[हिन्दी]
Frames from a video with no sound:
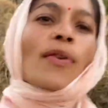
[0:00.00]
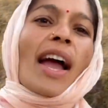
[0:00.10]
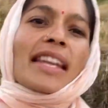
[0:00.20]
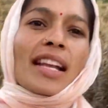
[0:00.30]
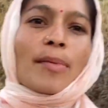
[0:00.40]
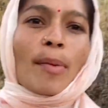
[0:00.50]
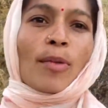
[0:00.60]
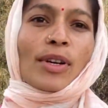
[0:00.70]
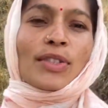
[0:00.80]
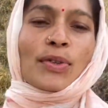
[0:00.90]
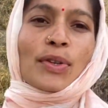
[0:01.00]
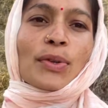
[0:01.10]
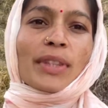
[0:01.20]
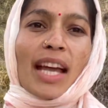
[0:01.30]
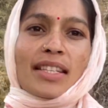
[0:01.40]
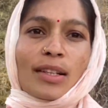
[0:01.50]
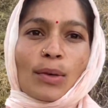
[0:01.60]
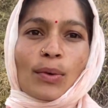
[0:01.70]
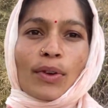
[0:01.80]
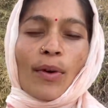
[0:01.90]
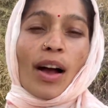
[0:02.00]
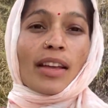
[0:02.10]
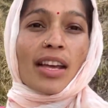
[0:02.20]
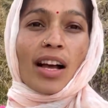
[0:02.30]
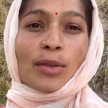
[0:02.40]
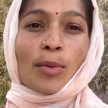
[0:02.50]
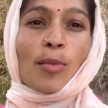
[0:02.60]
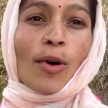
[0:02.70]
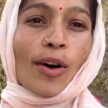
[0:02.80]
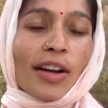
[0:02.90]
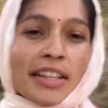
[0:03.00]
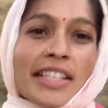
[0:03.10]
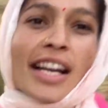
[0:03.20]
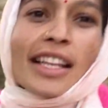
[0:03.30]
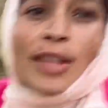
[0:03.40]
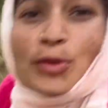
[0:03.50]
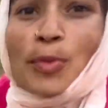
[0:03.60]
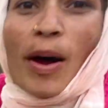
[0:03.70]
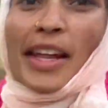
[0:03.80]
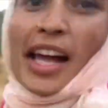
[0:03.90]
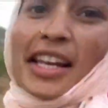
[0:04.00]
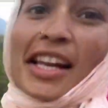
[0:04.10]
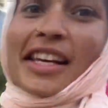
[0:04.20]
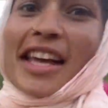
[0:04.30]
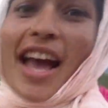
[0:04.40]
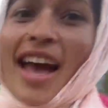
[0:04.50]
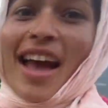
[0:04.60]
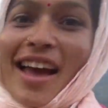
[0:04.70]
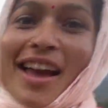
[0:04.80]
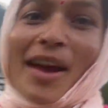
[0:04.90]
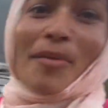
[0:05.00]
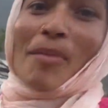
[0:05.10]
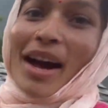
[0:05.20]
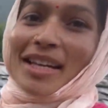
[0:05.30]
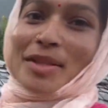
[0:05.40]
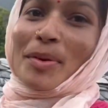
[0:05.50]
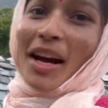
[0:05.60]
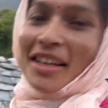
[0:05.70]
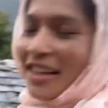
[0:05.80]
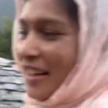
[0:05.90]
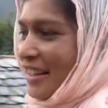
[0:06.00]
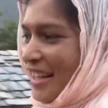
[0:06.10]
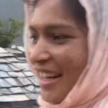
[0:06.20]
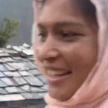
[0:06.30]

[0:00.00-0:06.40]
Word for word: फाइनली मैं पहुंच चुकी हूँ ताइजी लोगों के वहाँ यहाँ तो बहुत ही ज्यादा तूफान आने लग गया है बारिश भी आने लग गई है